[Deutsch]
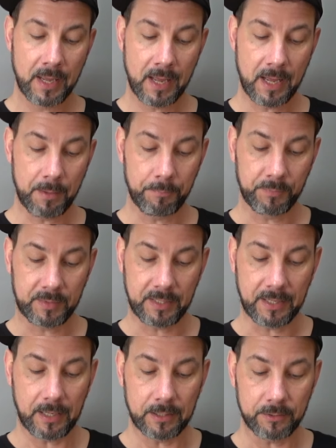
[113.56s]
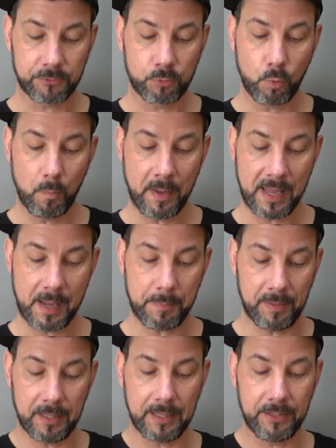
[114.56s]
Ähm, der
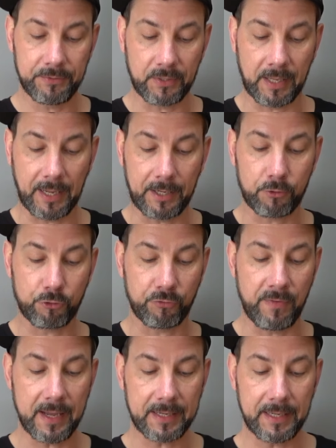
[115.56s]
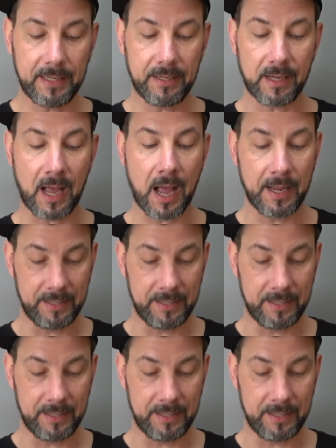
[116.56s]
Zoomhebel ist recht schwergängig